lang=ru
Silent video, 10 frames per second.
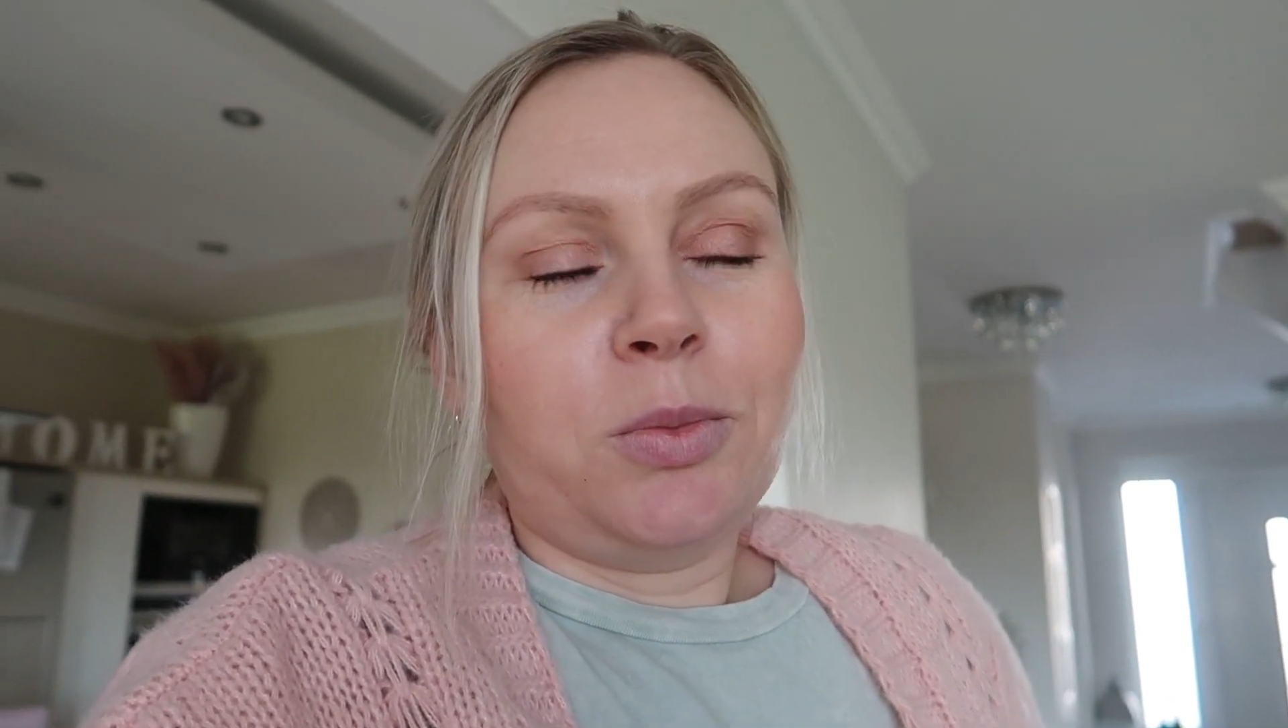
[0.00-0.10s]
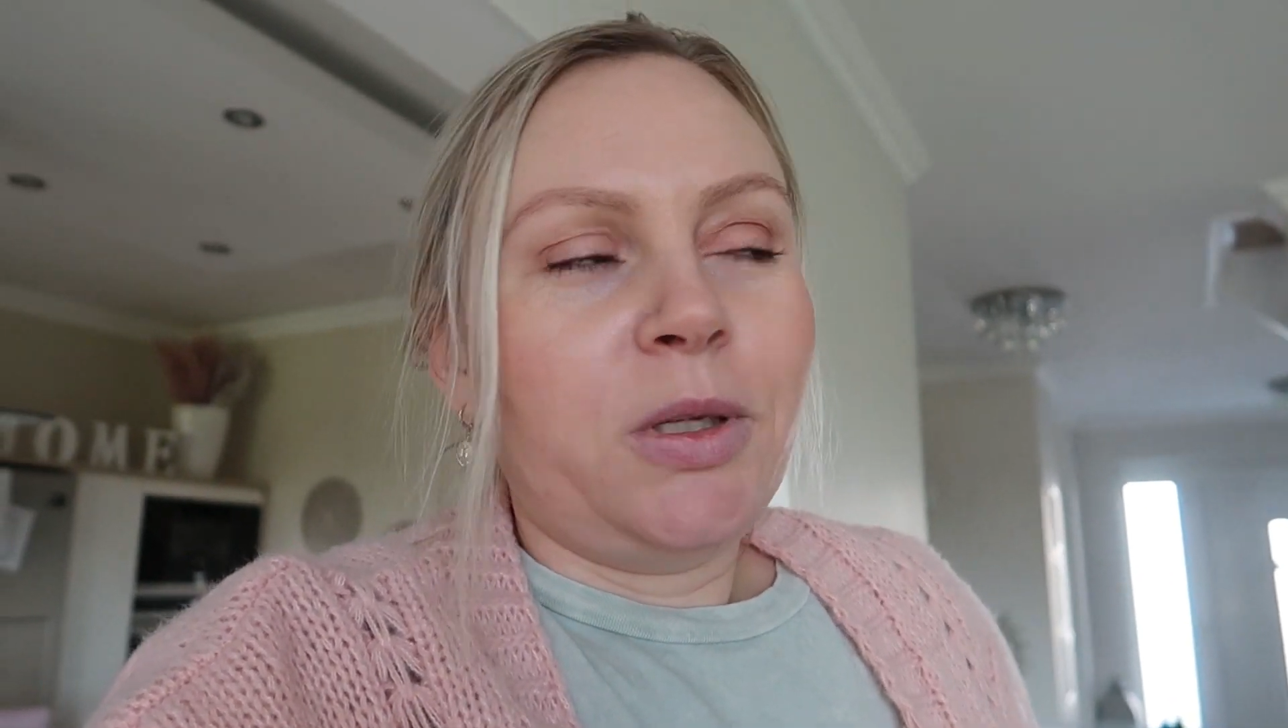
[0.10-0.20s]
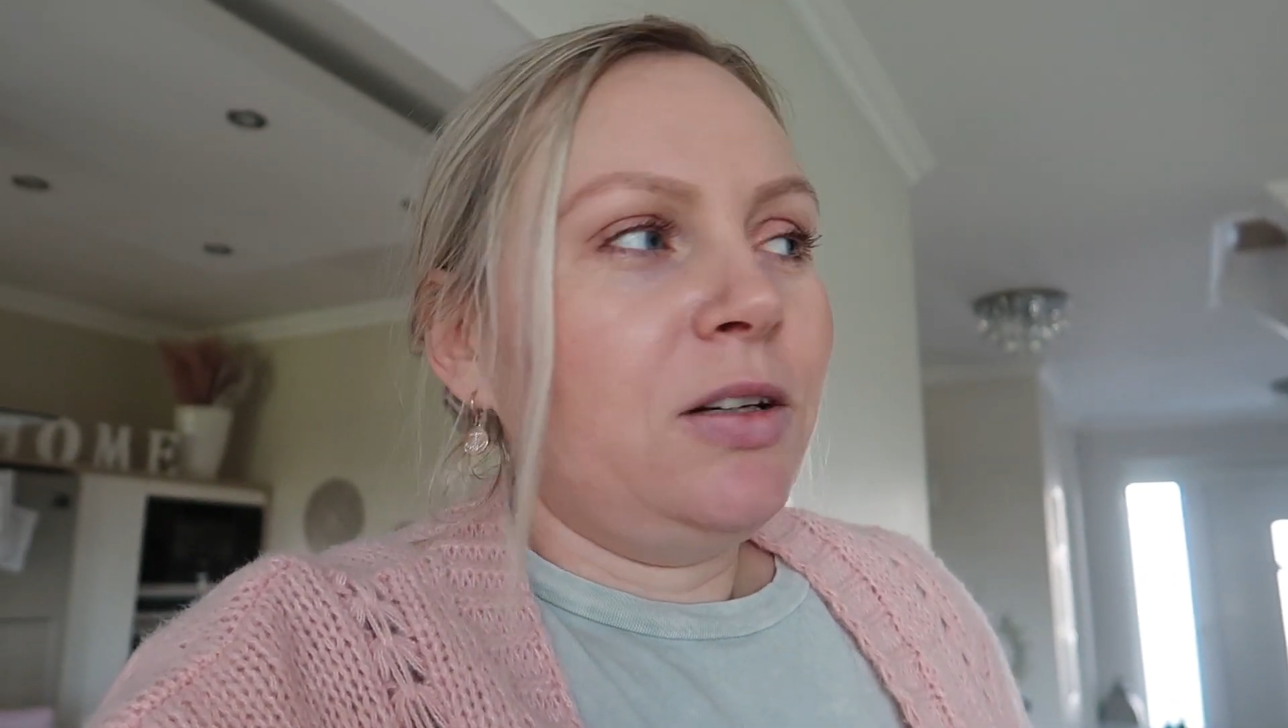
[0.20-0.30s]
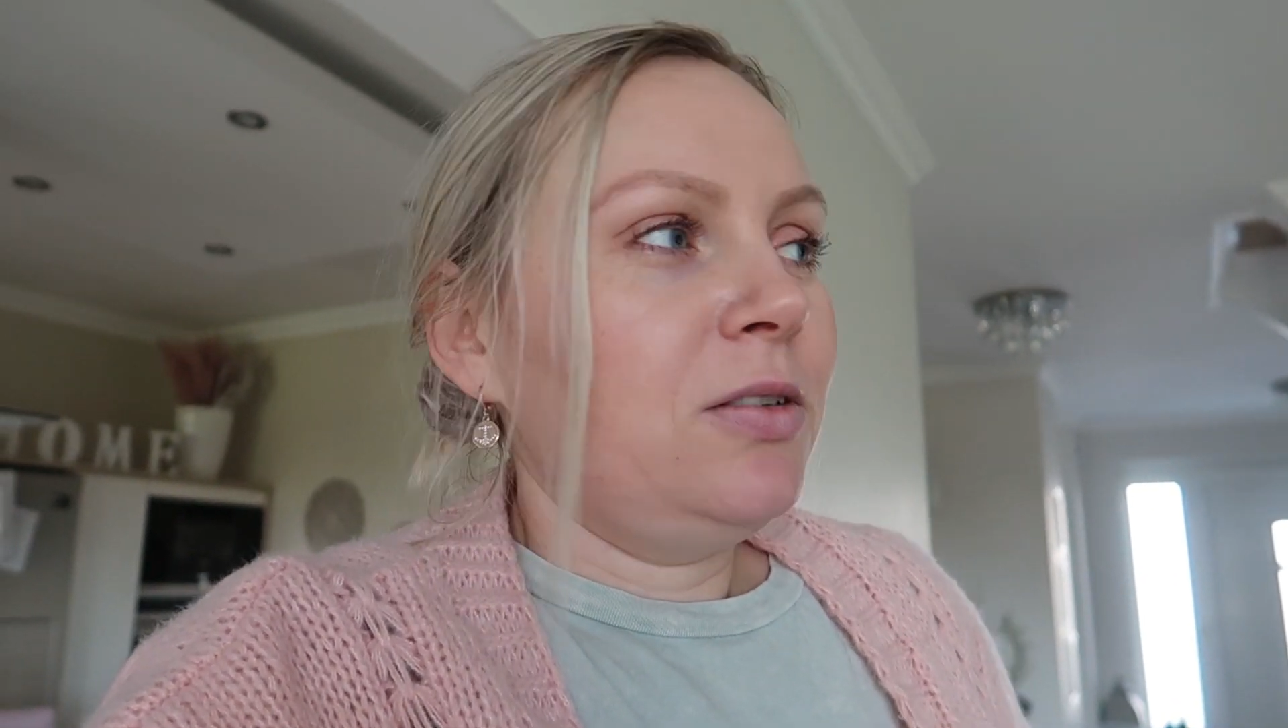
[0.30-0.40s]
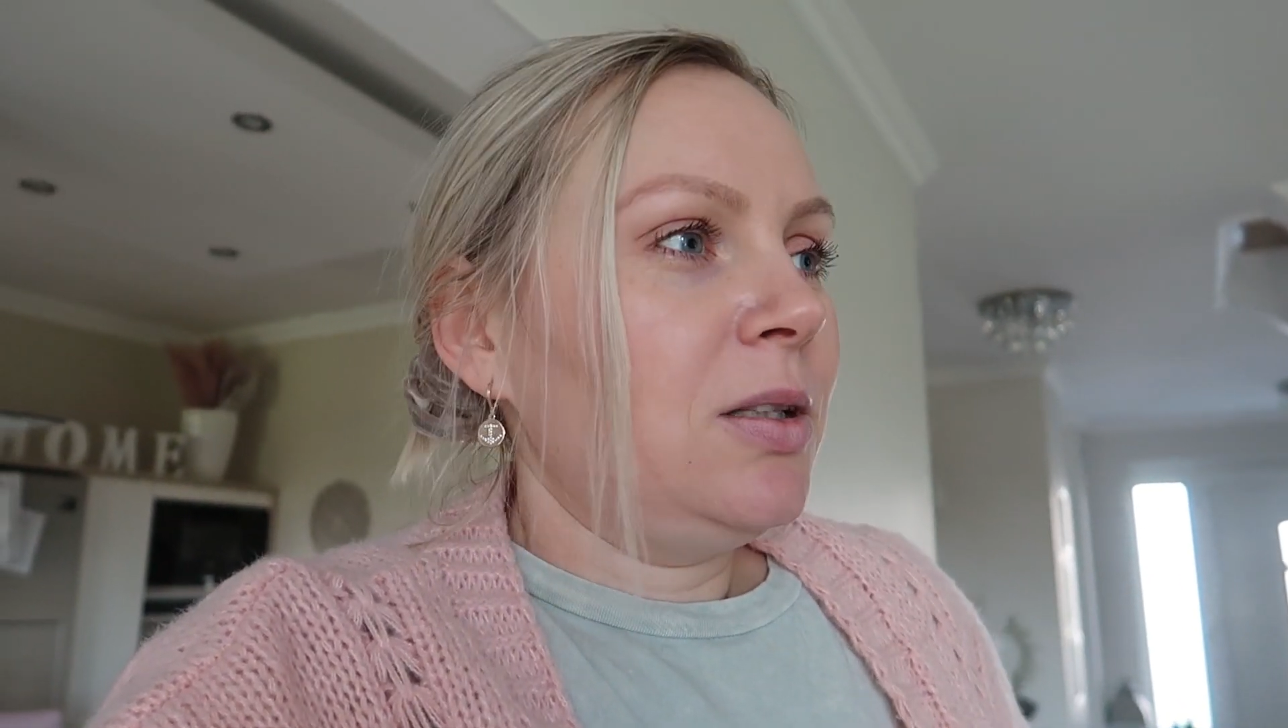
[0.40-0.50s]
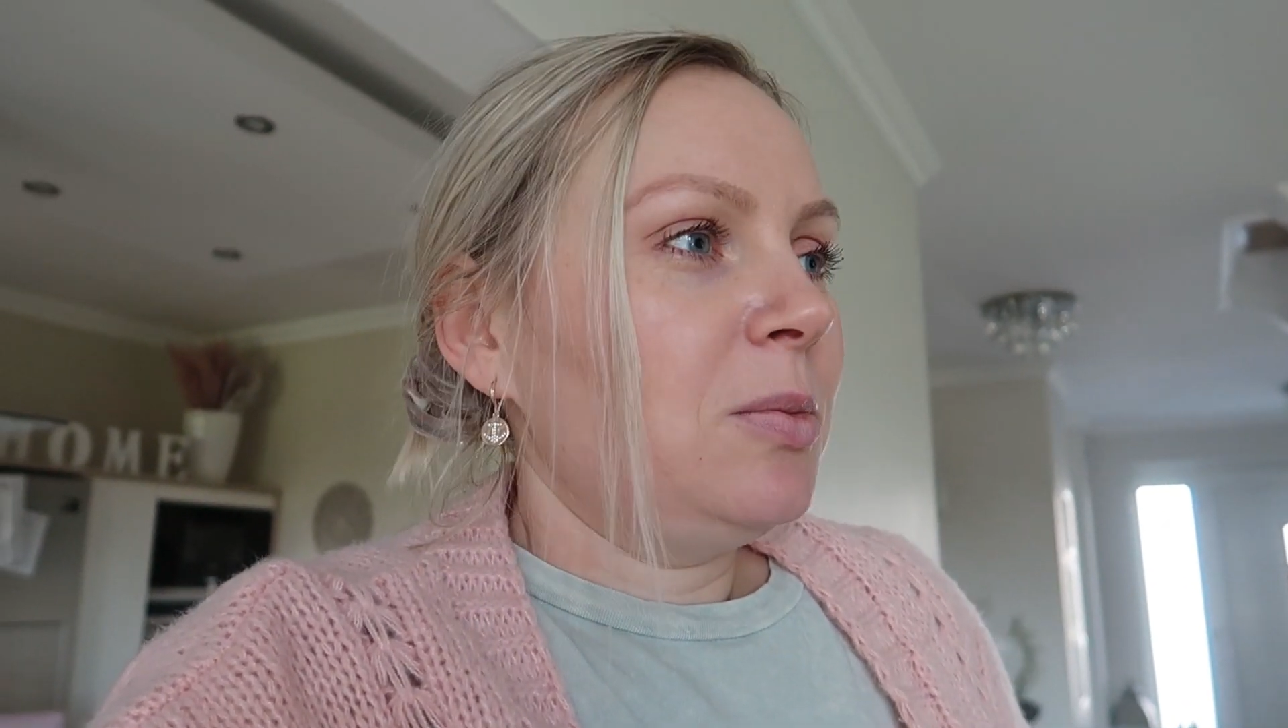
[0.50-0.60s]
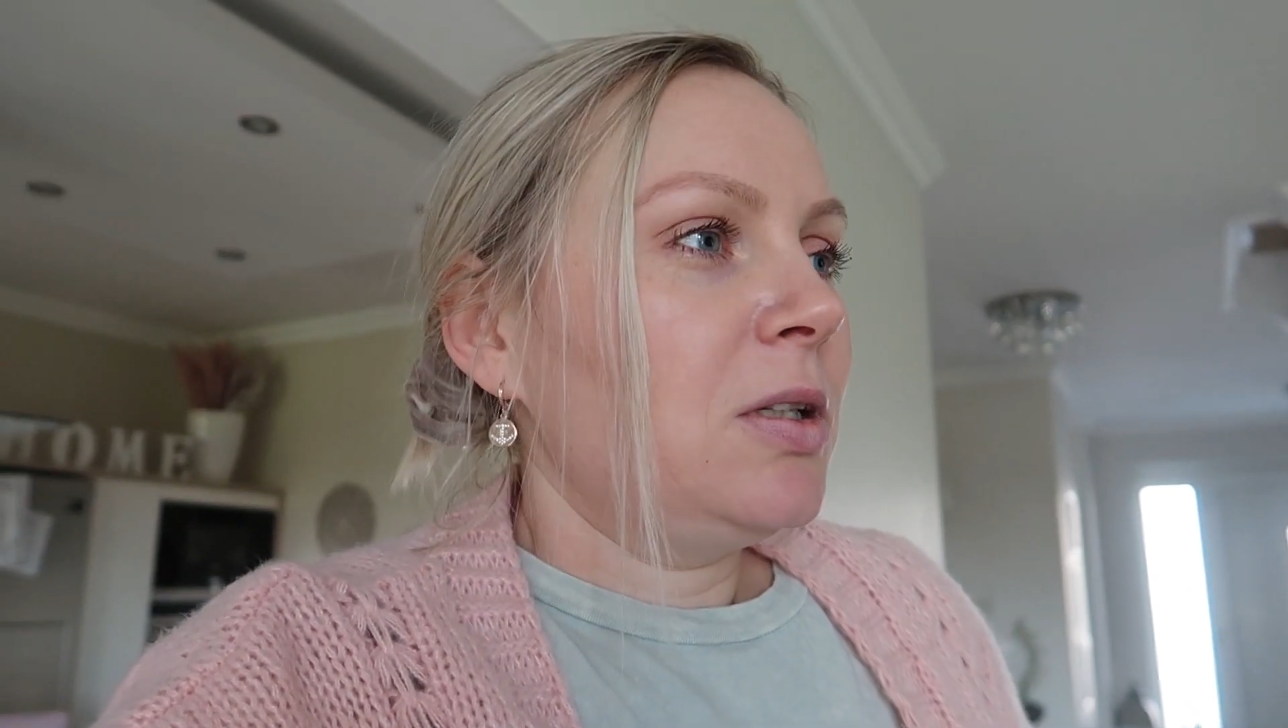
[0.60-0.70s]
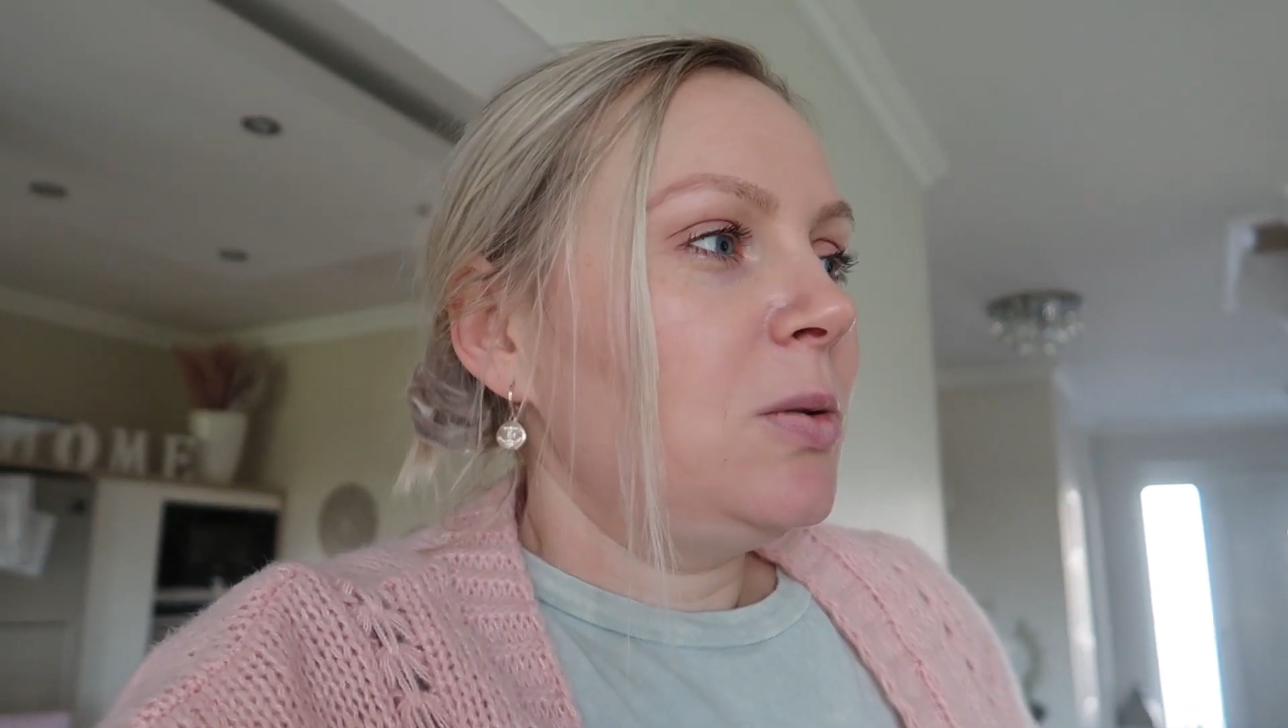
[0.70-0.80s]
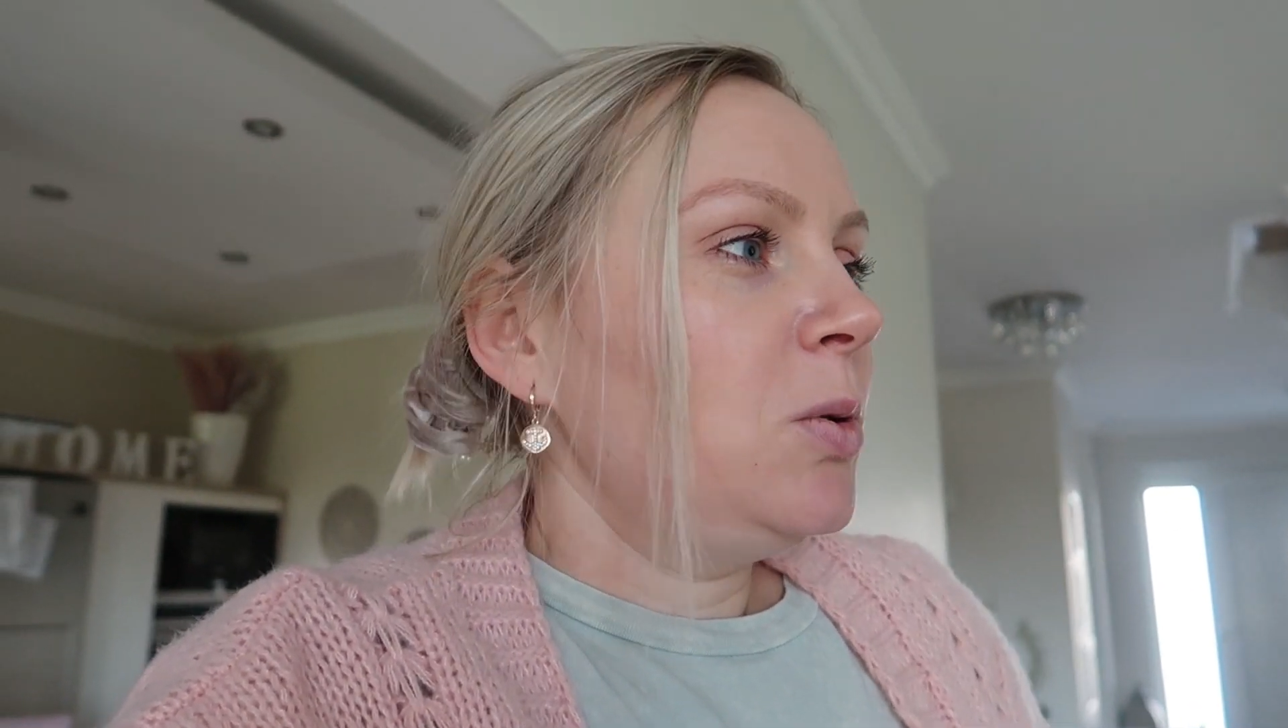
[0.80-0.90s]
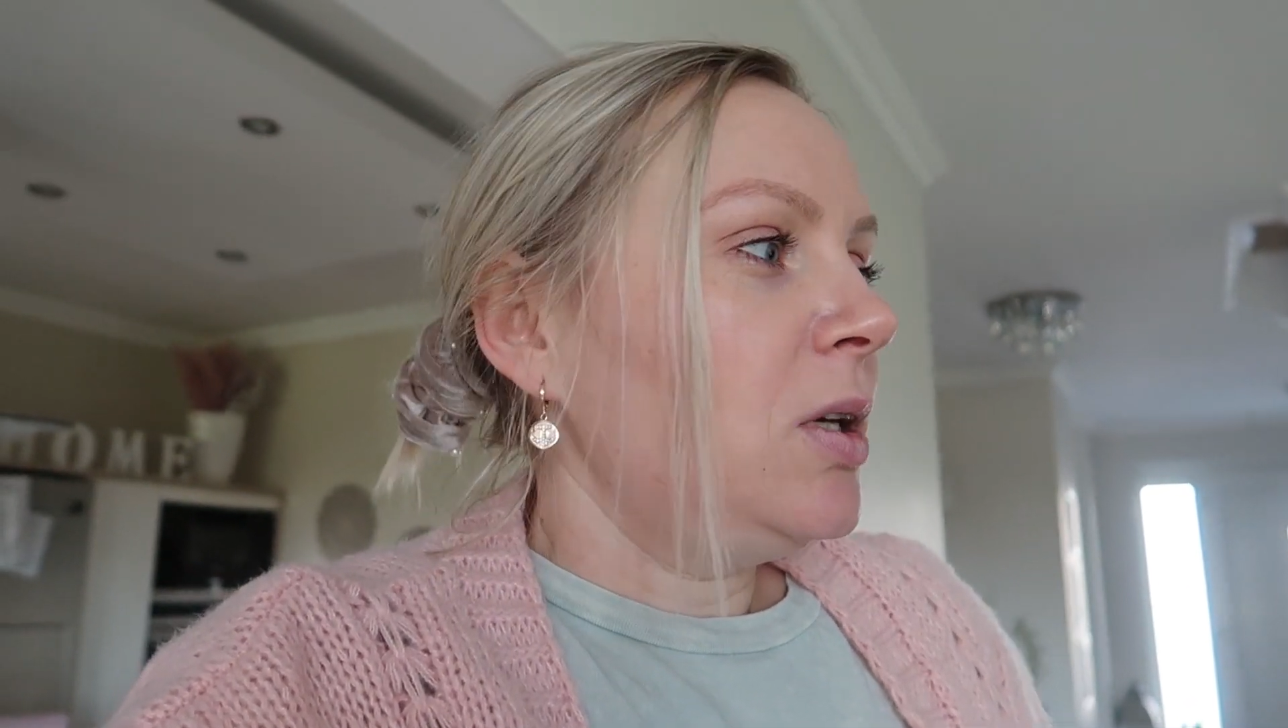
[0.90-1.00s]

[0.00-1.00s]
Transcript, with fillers: меня в этом году,